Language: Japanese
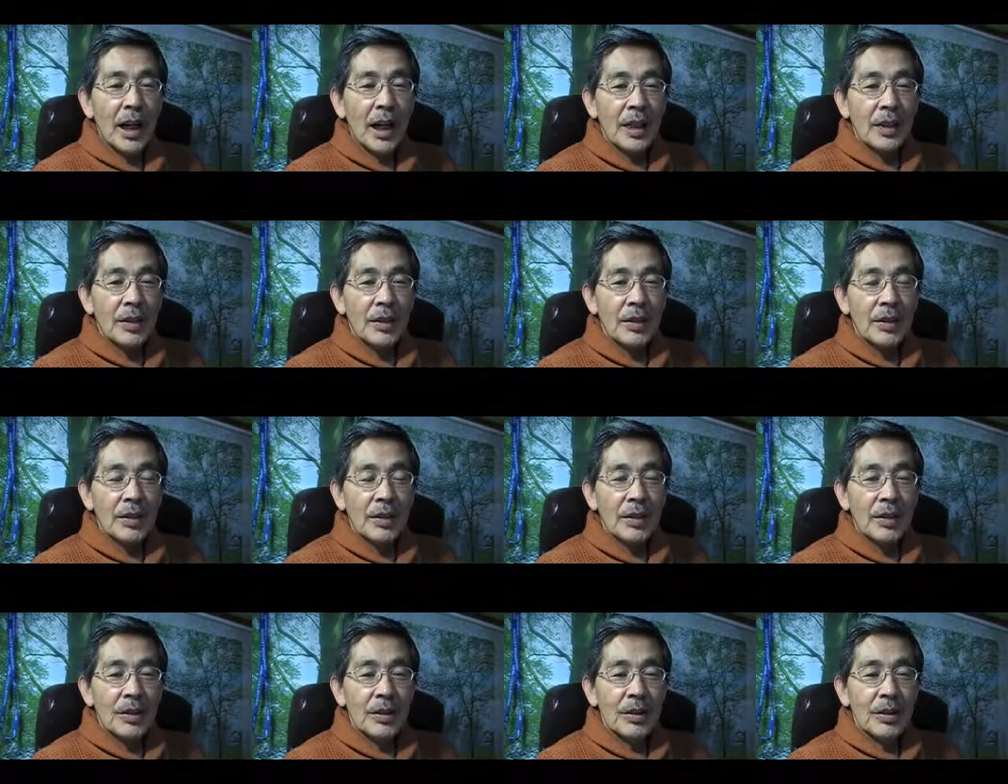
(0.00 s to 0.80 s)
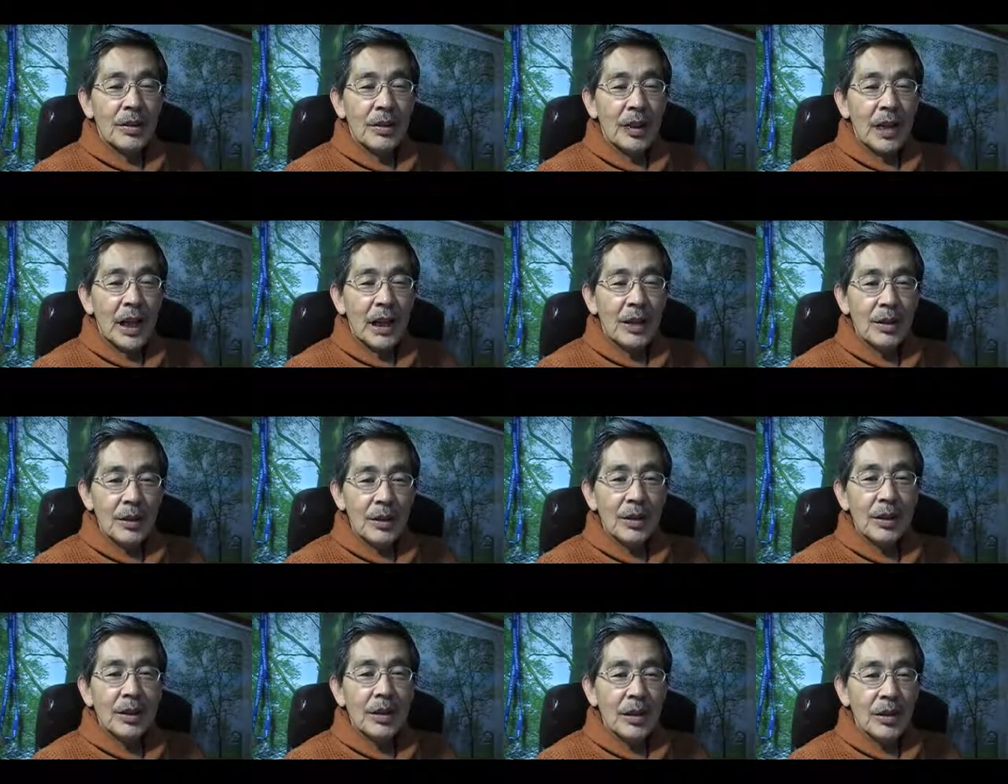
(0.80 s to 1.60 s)
あの寛
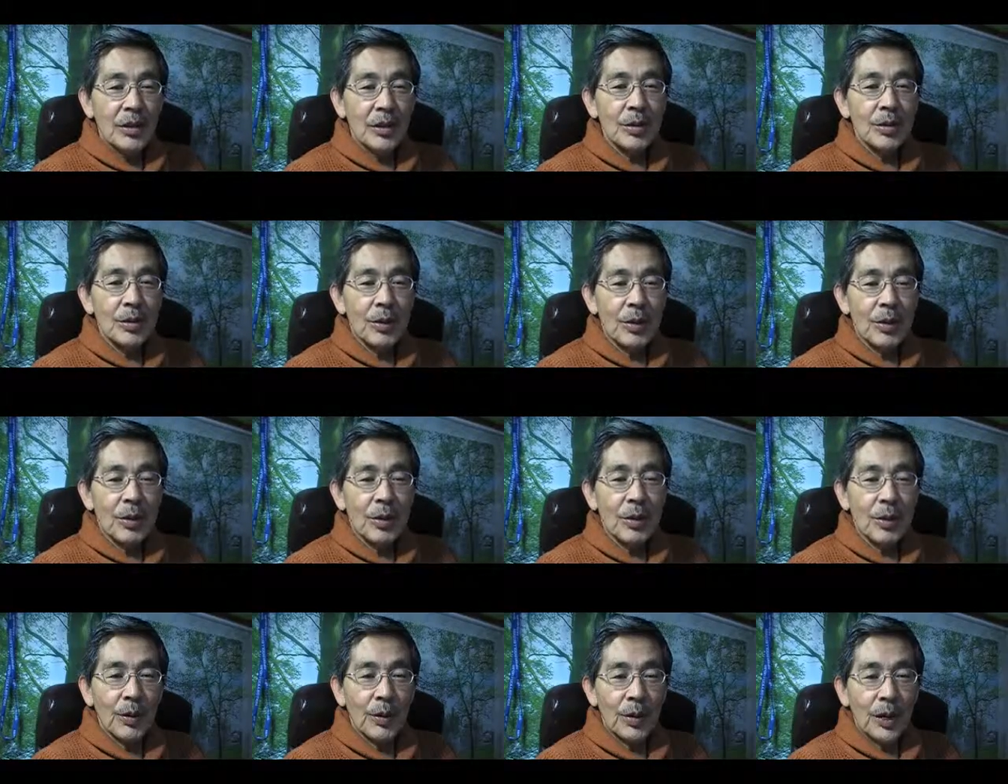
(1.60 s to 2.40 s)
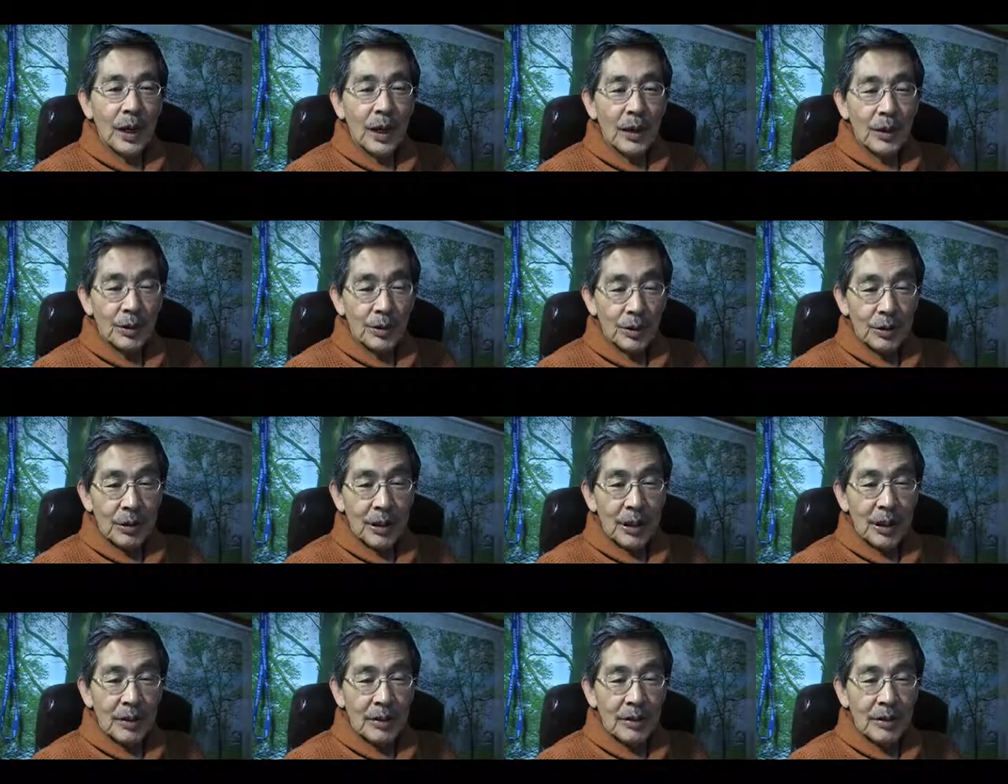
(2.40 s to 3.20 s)
容っていうのは自分の心の中のこと
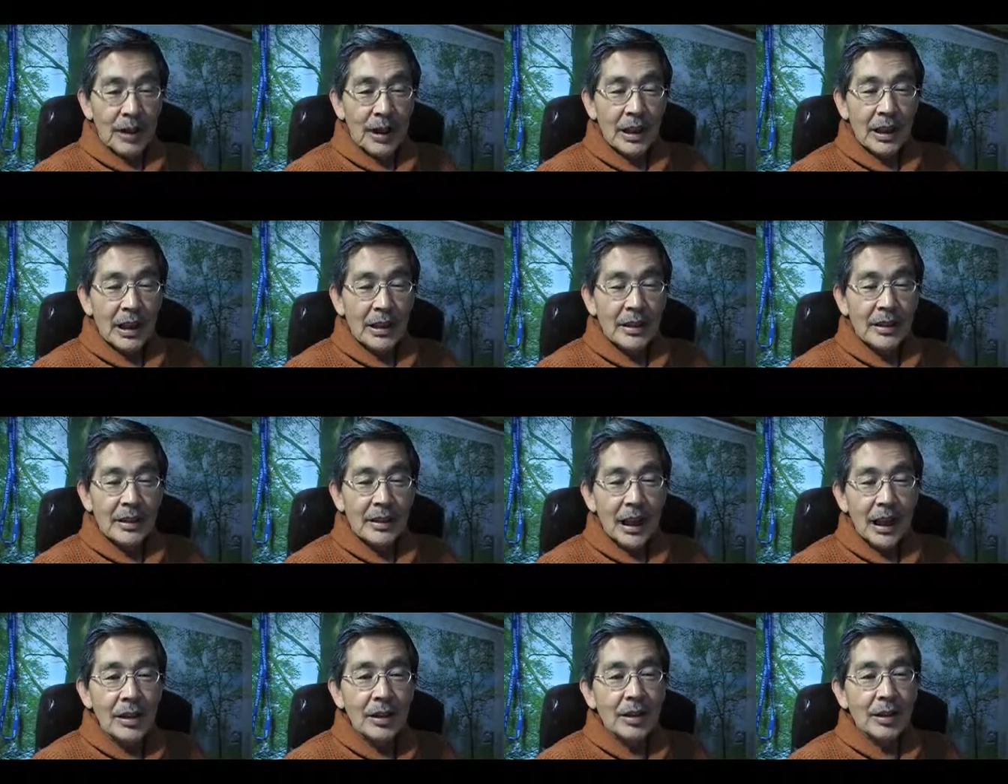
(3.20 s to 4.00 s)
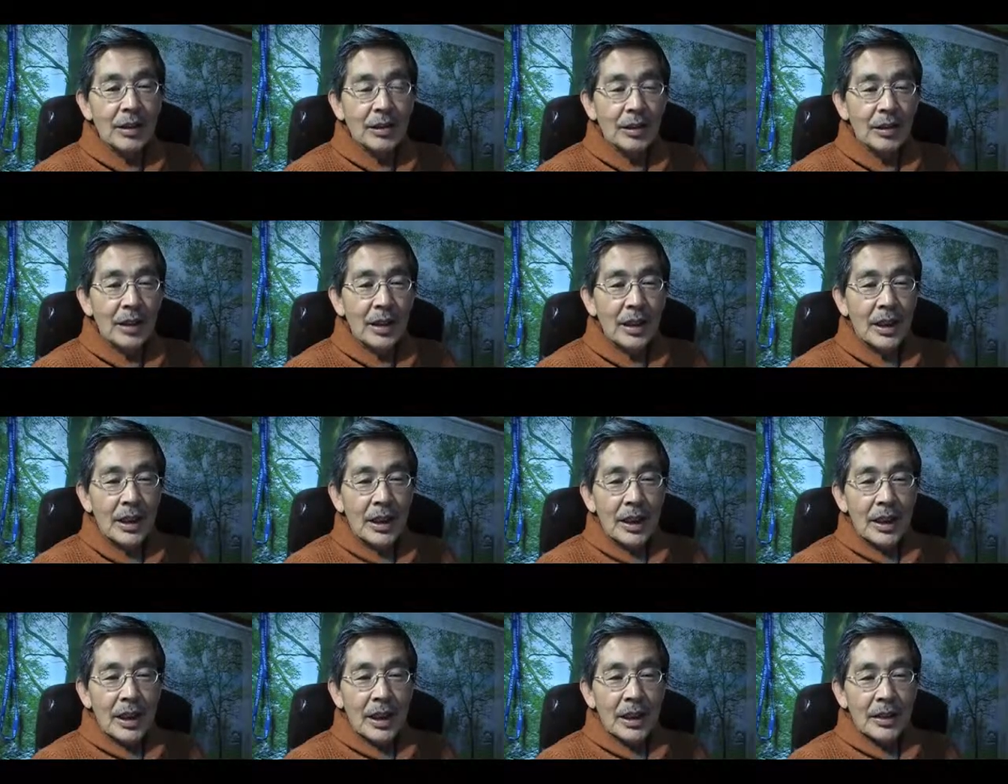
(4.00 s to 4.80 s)
いうわけですね寛大っていうのは
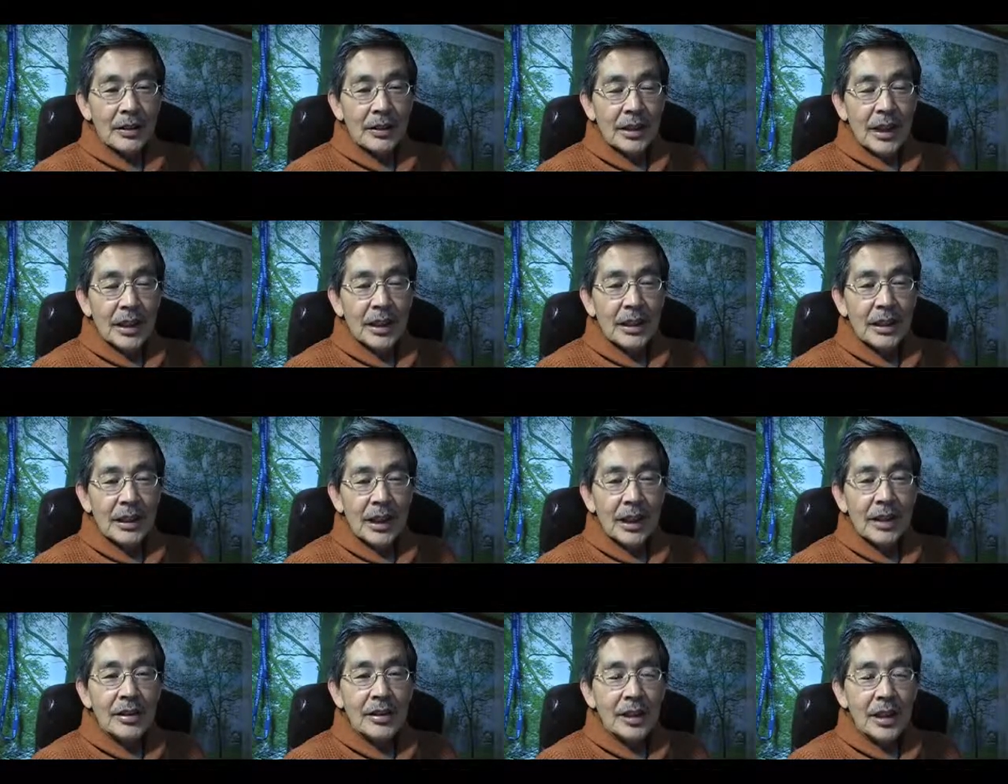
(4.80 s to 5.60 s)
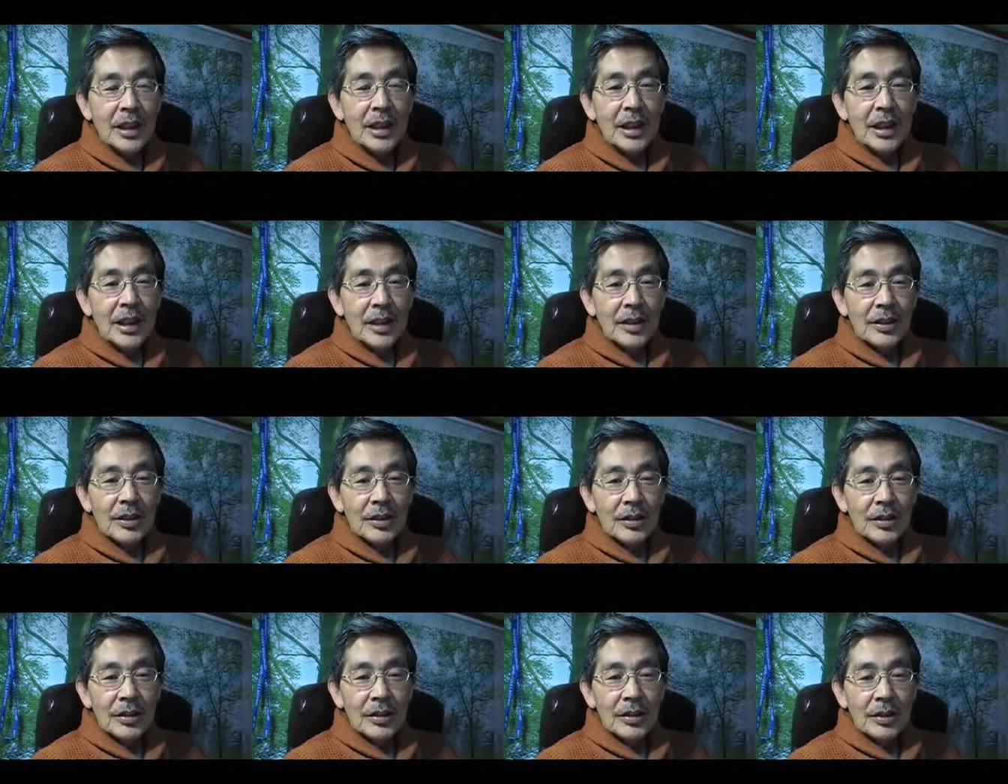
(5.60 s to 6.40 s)
あの他人に対して
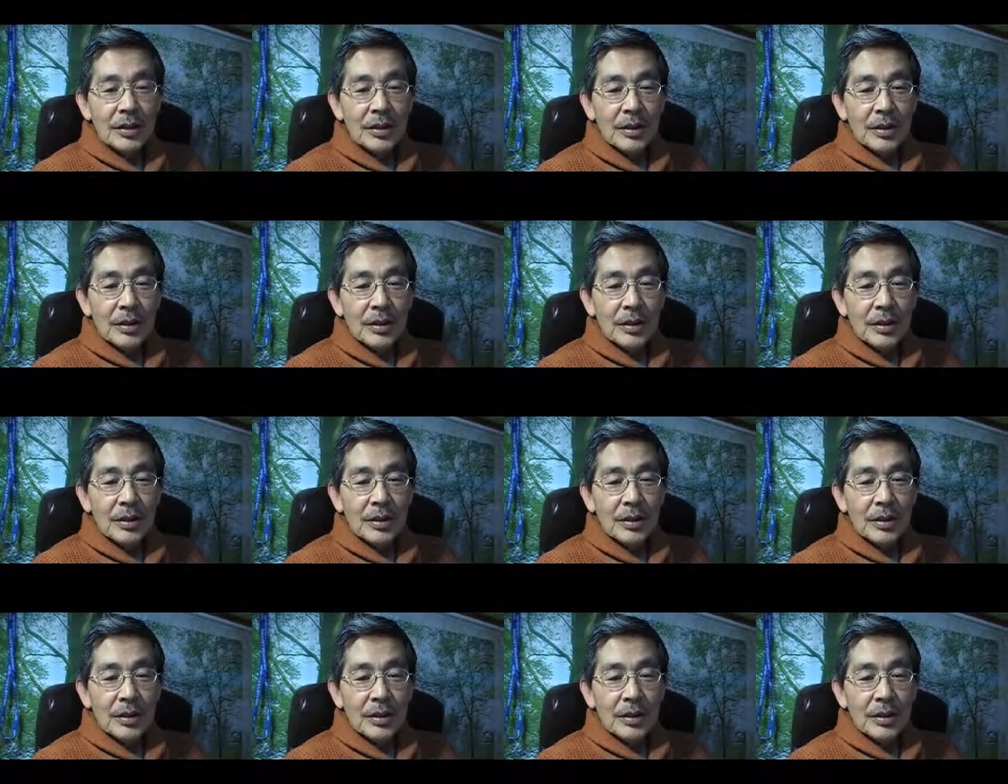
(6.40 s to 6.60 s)
その